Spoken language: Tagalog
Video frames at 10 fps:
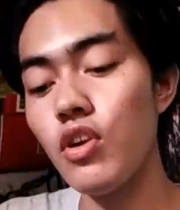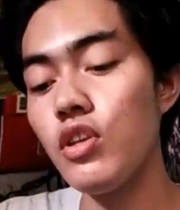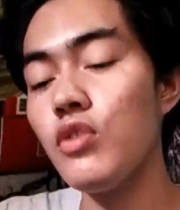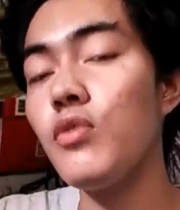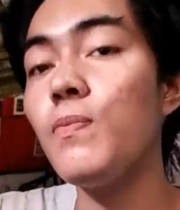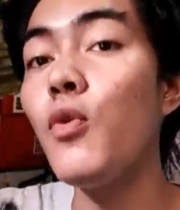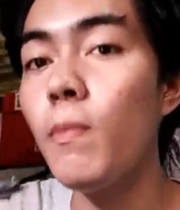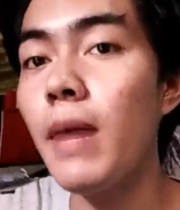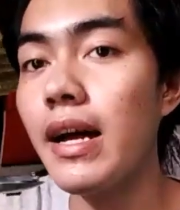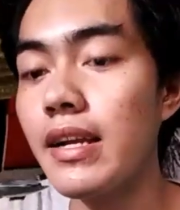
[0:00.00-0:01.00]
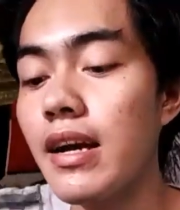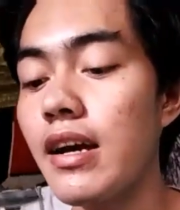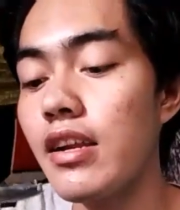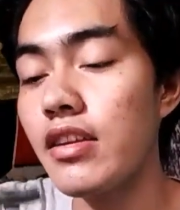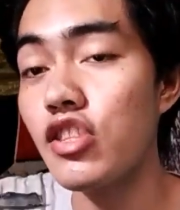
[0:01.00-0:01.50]
or yung mukbang
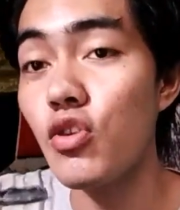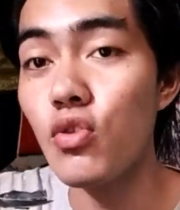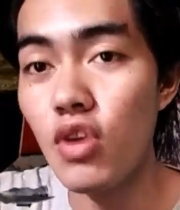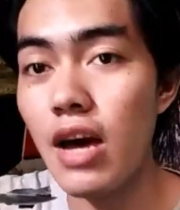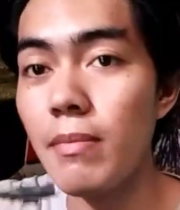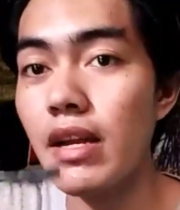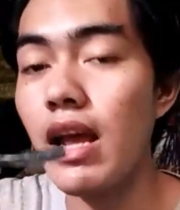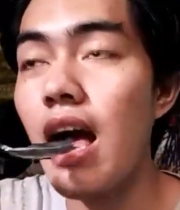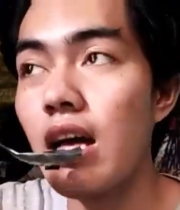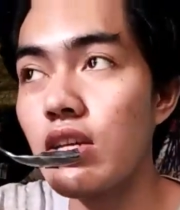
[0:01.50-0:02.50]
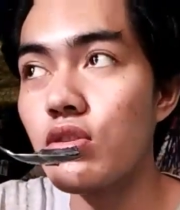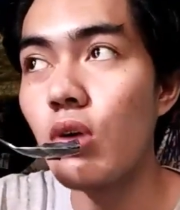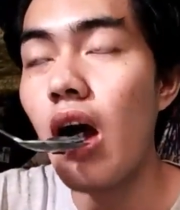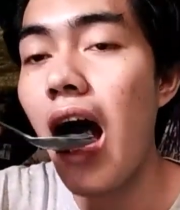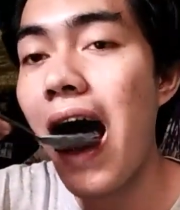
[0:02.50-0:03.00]
ng ano nitong gulaman.
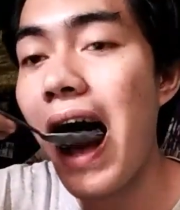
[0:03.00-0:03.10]
So,